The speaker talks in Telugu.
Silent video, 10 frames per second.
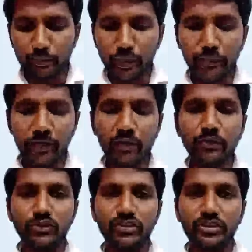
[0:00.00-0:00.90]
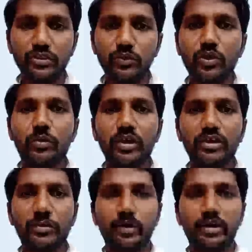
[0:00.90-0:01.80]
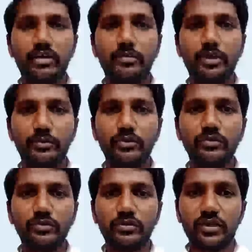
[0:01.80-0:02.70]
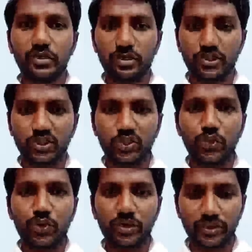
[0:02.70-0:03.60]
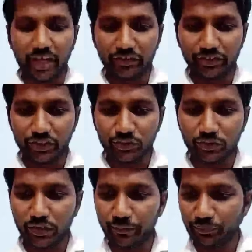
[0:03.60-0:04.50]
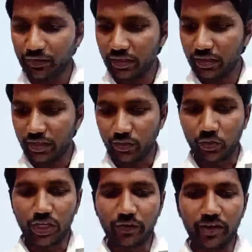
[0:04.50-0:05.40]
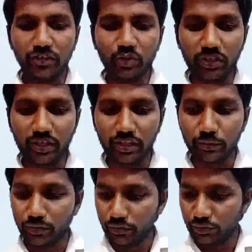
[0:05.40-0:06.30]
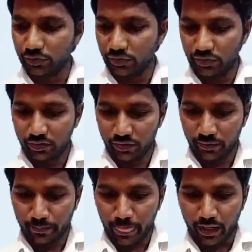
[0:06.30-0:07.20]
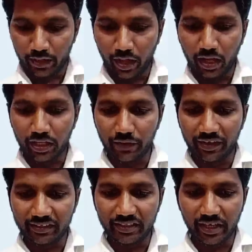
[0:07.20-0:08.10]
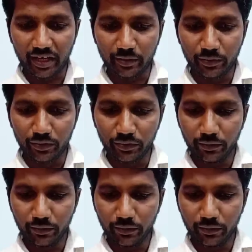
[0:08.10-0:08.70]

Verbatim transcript: బైబిల్లో నుంచి ఒక వాక్య భాగాన్ని మనము చదువుకొని ధ్యానం చేసుకుందాం రెండవ రాజుల గ్రంథము నాలుగవ అధ్యాయము